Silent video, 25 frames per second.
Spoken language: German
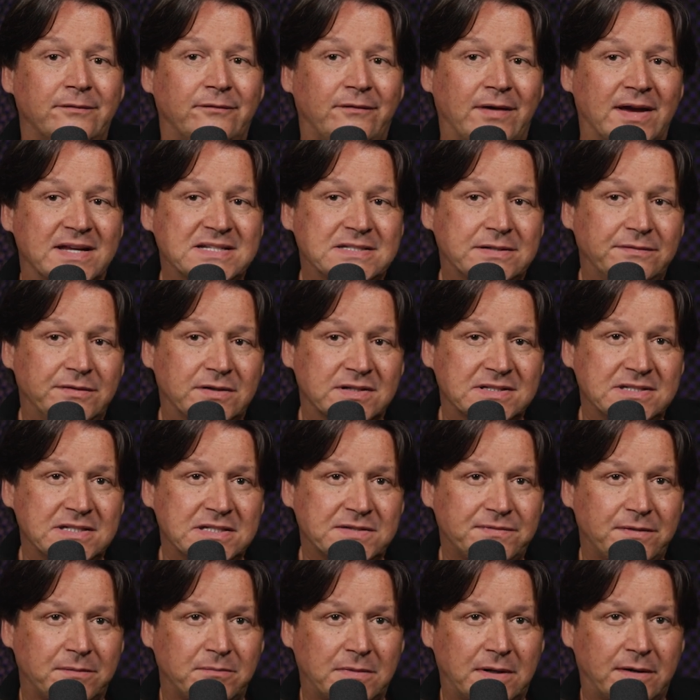weiß ich, wie das
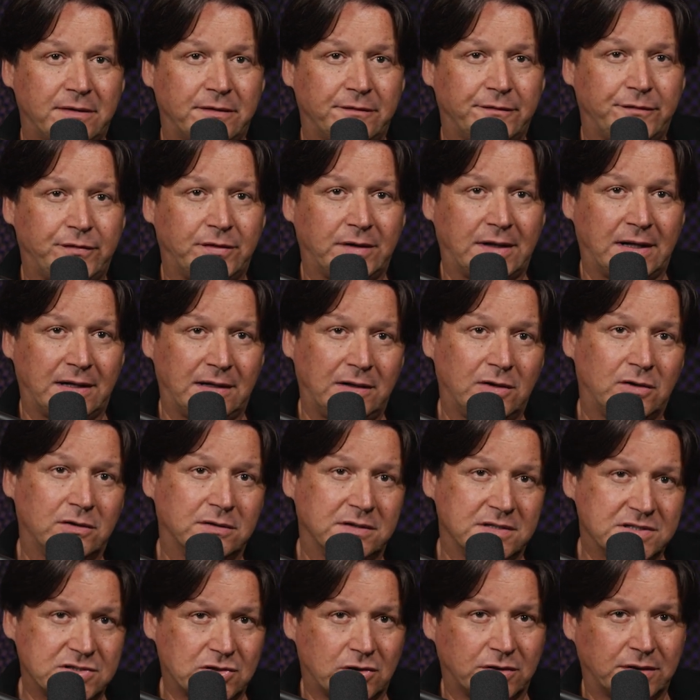ist, wenn man von einem
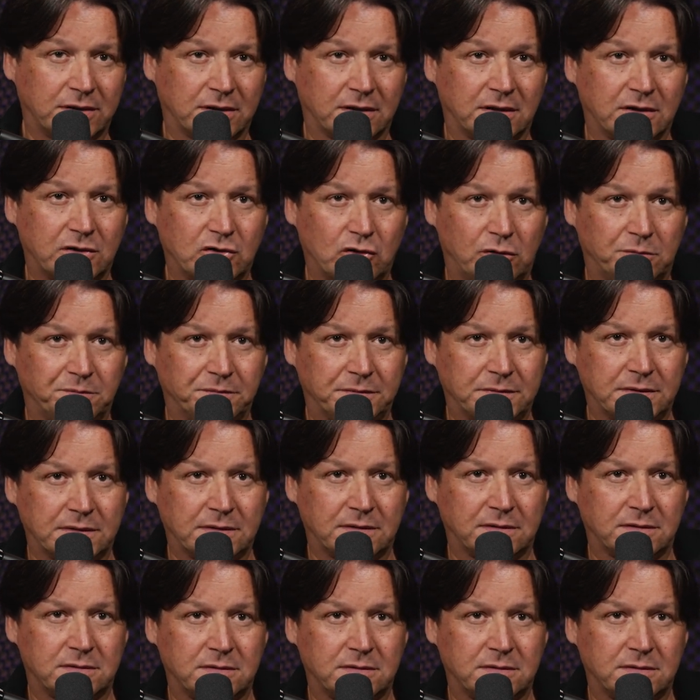Land ins andere kommt.